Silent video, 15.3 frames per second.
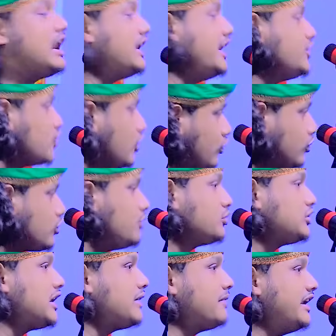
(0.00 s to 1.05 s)
আল্লাহ সকল
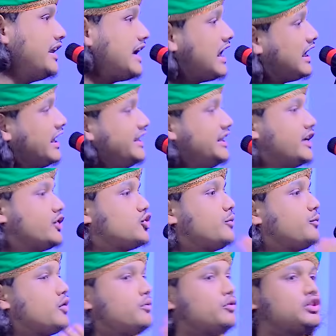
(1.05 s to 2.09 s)
ক্ষমতার মালিক আল্লাহ দেন
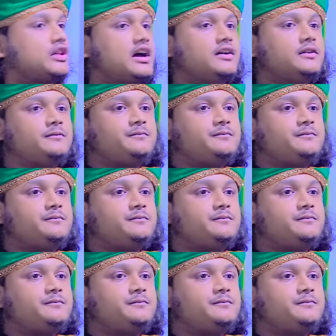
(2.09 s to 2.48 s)
সক্ষমতা